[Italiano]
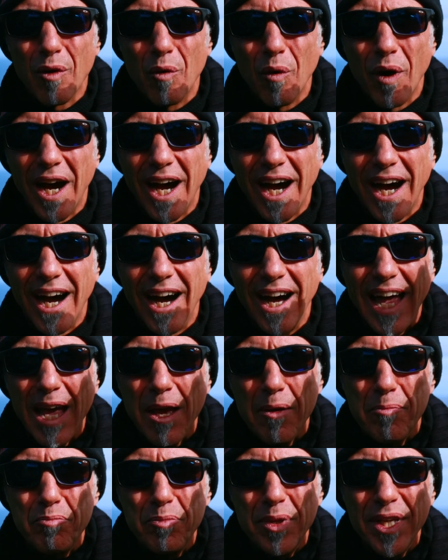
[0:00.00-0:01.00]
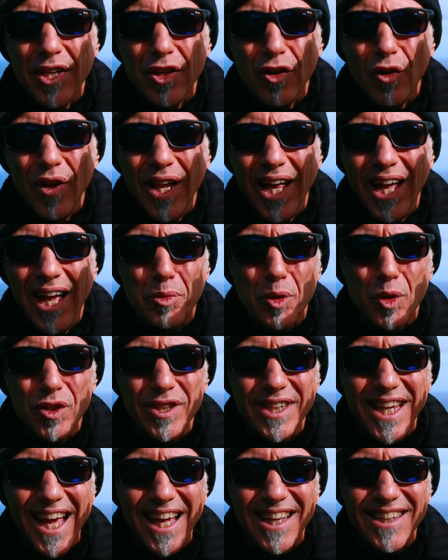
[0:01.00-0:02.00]
qua, è piccola,
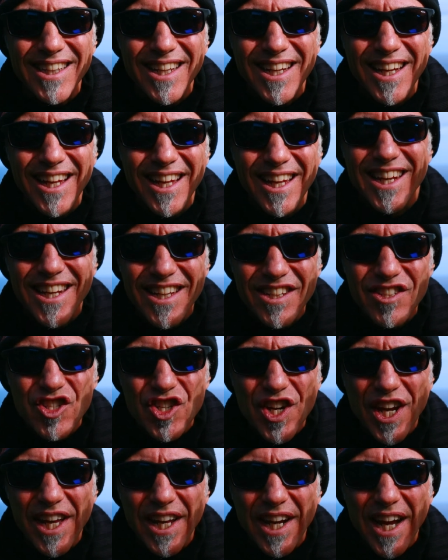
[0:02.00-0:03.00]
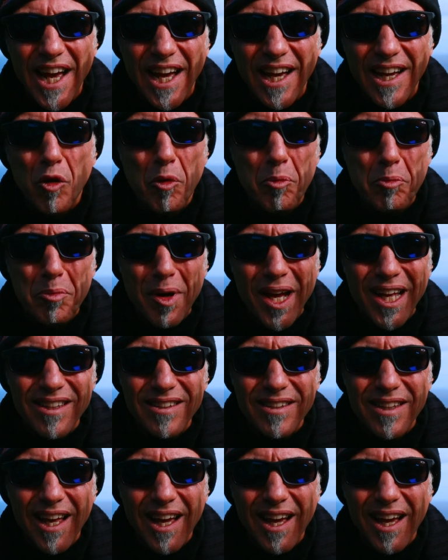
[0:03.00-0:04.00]
portatile, leggera,
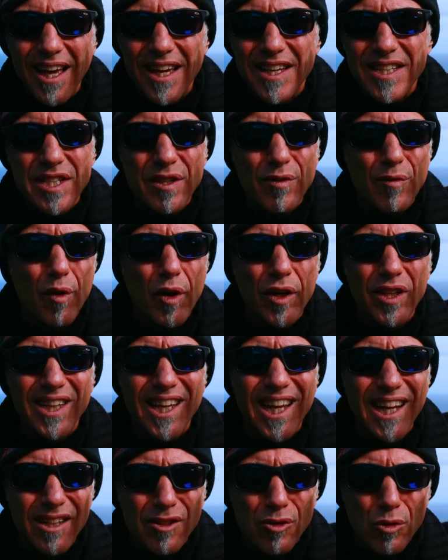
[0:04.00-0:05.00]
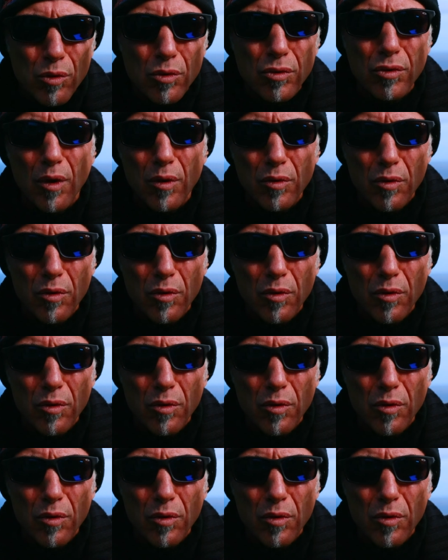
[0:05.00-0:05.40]
compatta e se vuoi del tutto